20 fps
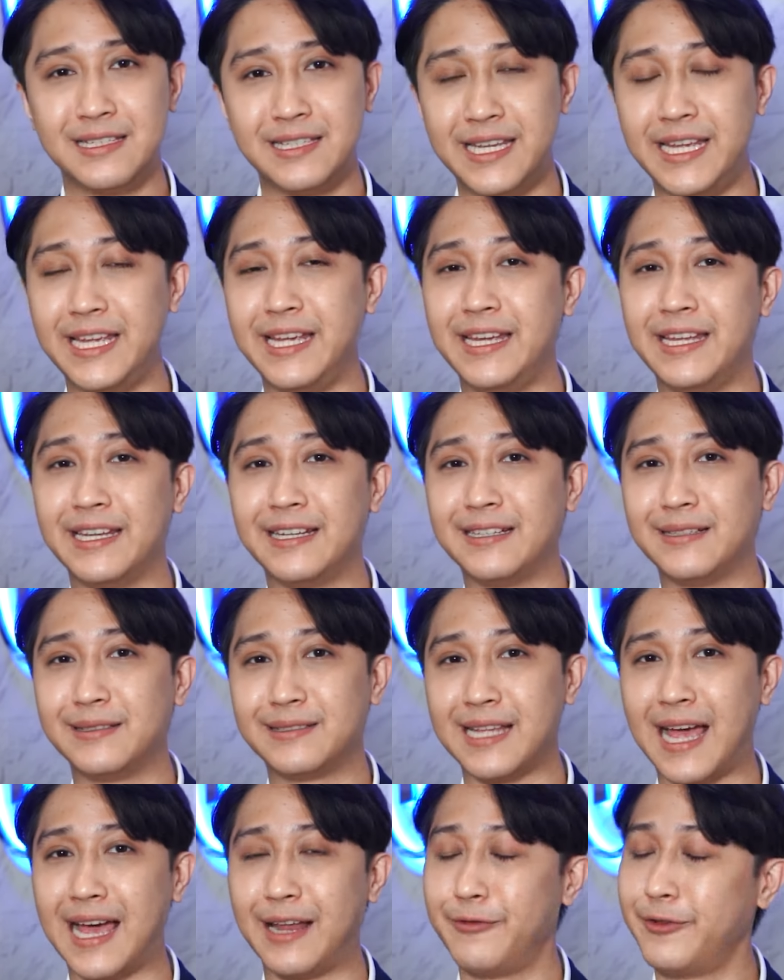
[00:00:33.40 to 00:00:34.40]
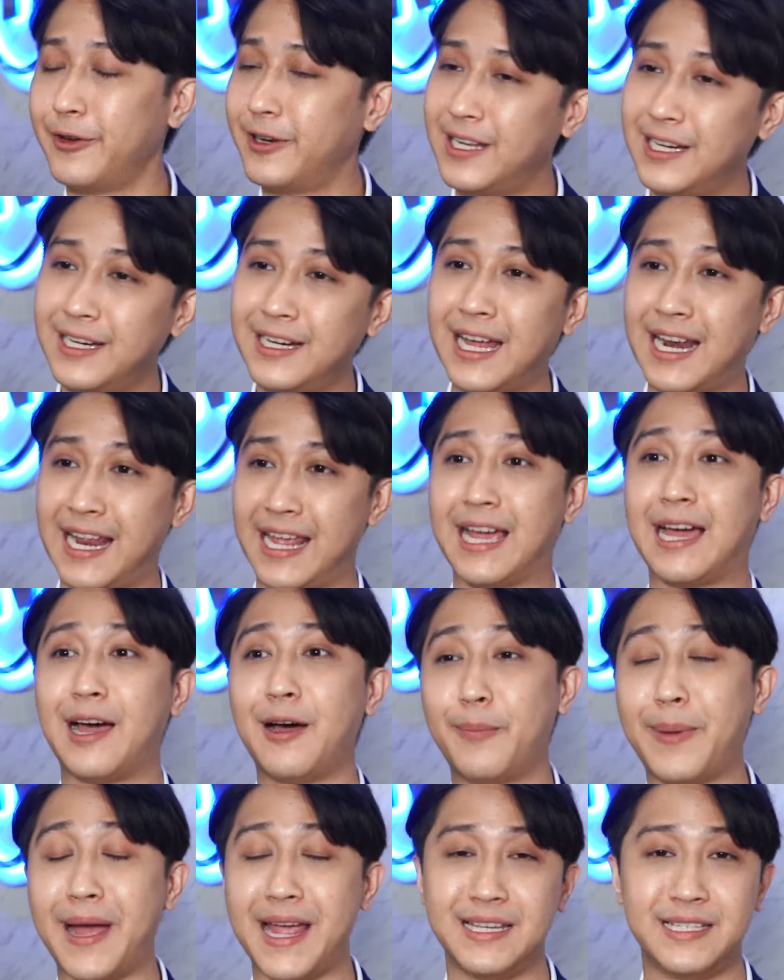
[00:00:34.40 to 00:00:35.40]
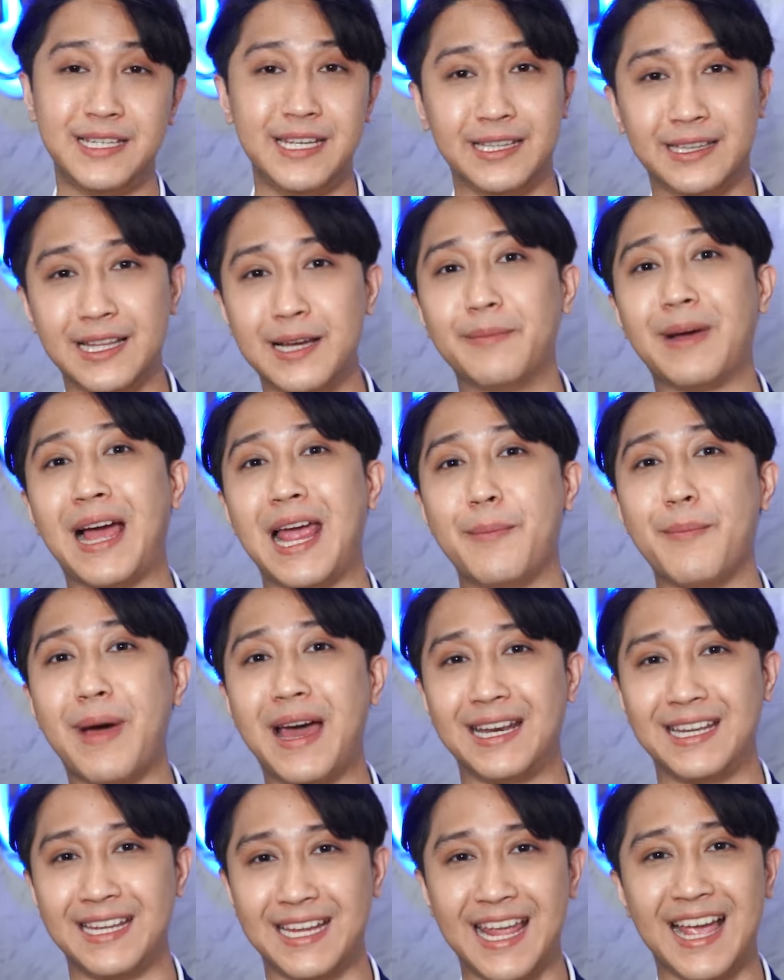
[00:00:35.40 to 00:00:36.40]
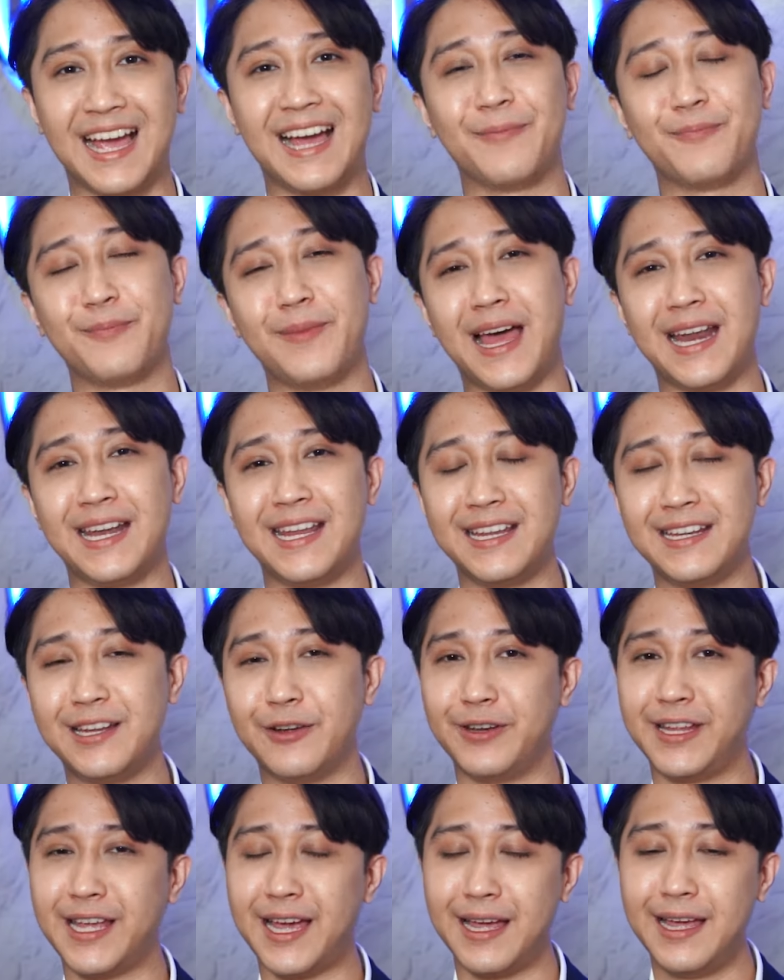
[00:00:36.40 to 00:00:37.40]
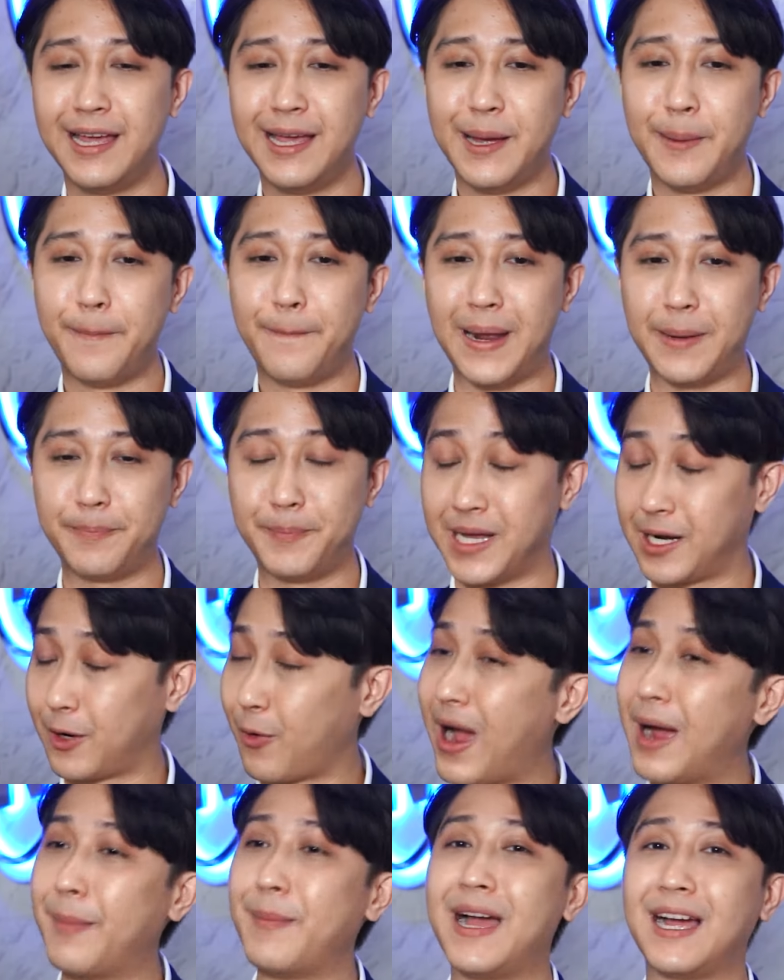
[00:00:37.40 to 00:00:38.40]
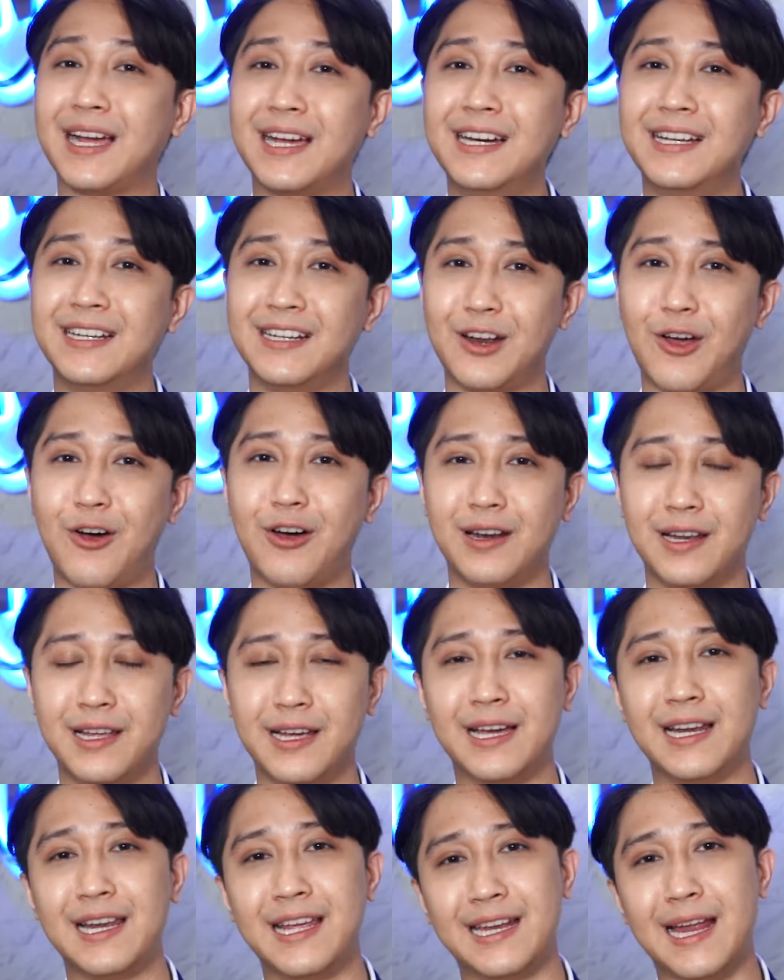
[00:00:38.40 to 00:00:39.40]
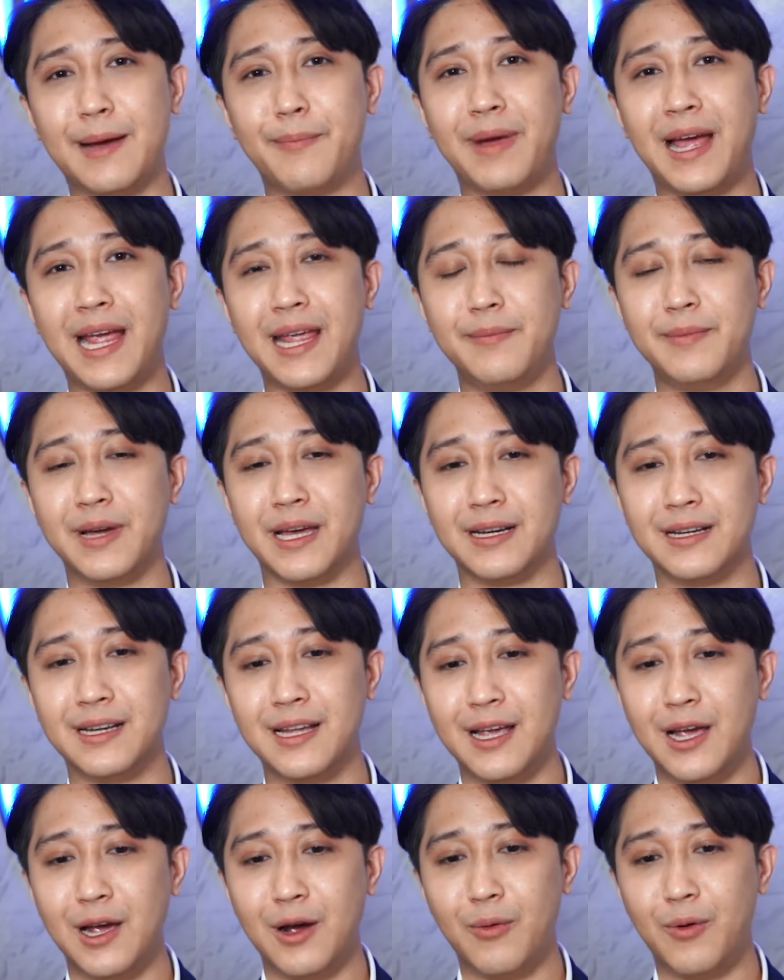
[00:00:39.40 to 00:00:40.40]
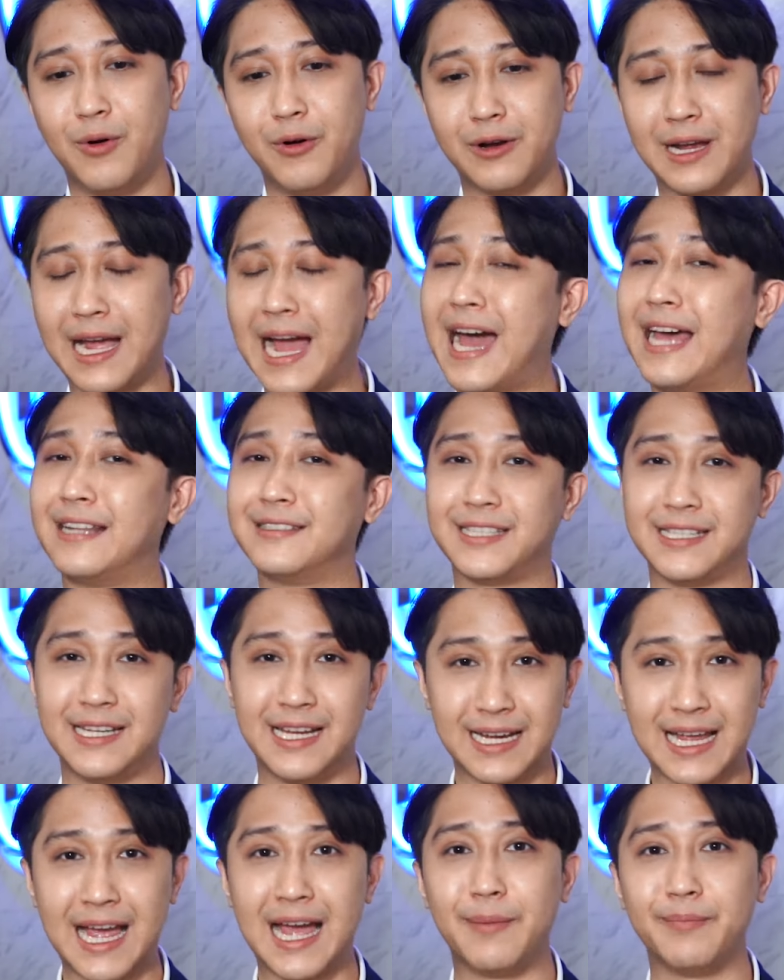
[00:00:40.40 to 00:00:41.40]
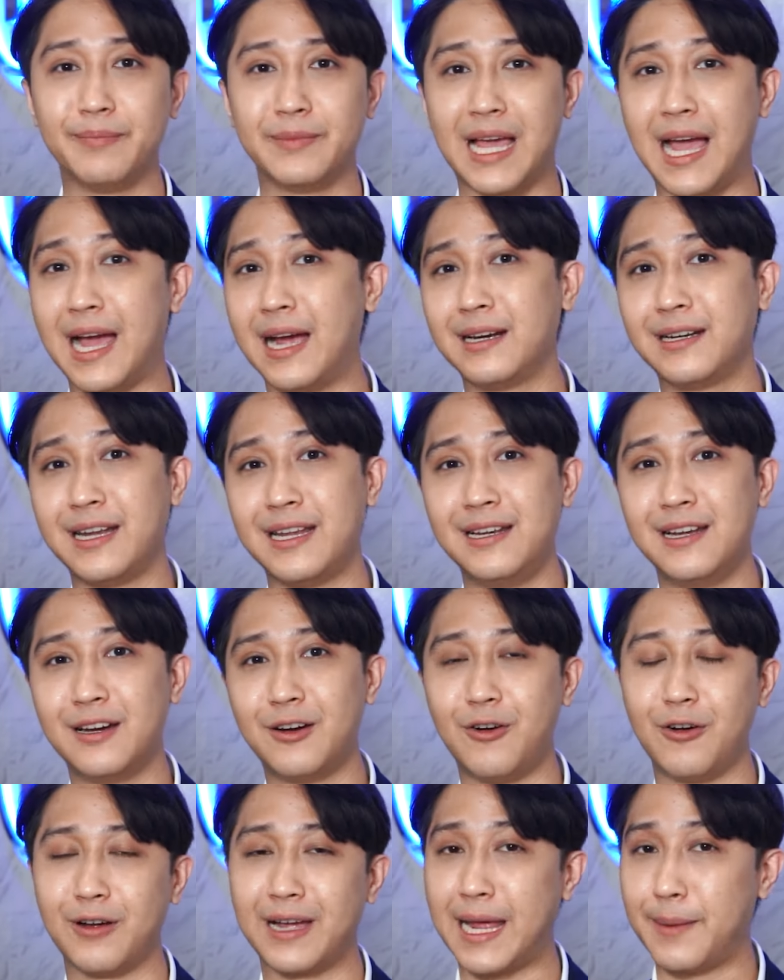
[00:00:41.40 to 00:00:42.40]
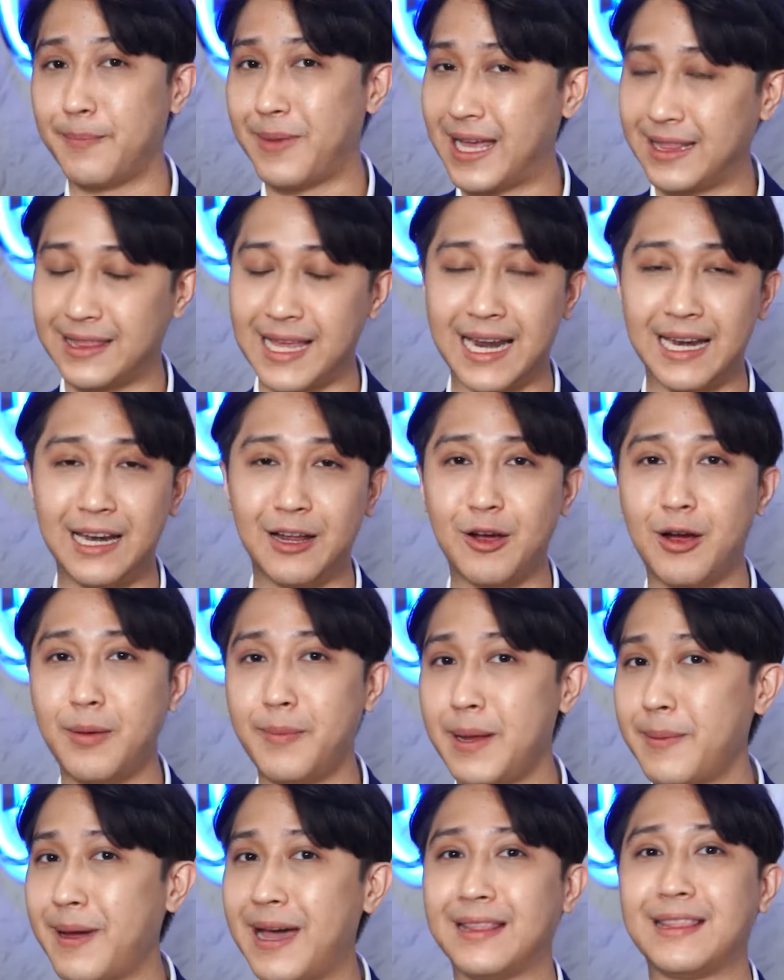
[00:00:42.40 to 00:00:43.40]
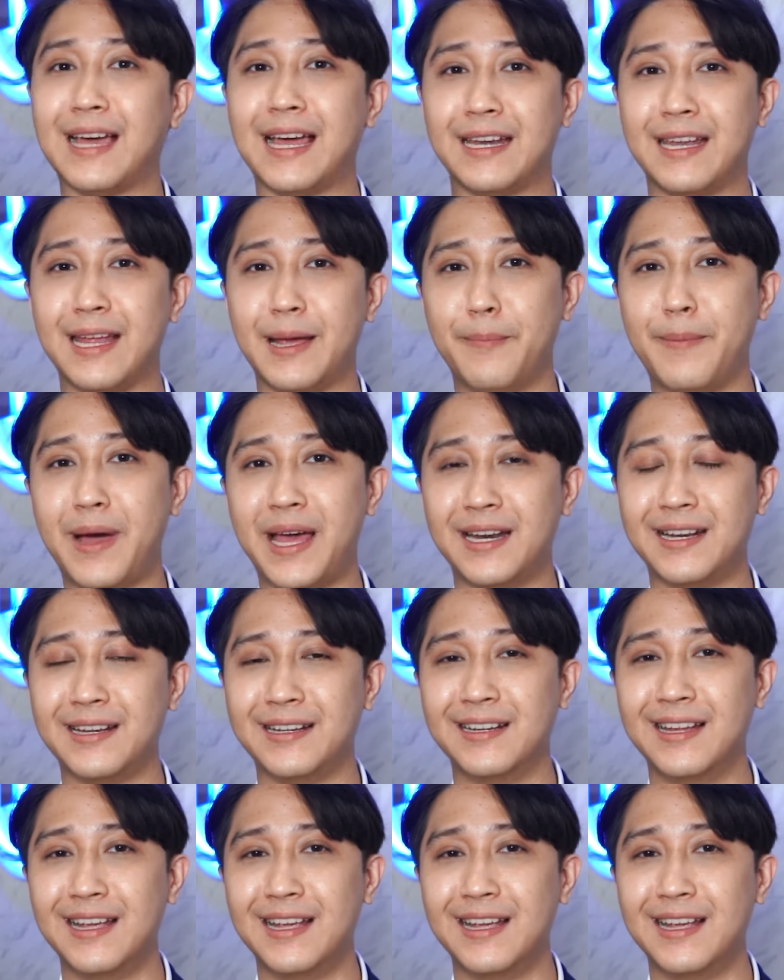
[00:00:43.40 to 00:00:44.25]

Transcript: ฉีดสารฟิลเลอร์อะไรเข้าไปฉีดเติมไขมันอะไรเงี้ยครับ อันนี้เดี๋ยวนี้มันเปิดกว้างมากขึ้นเนาะเลยก็เลยทำให้เหมือนวงการศัลยกรรมทั้งในเรื่องของการผ่าตัด แล้วก็ไม่ผ่าตัดเนี่ยมัน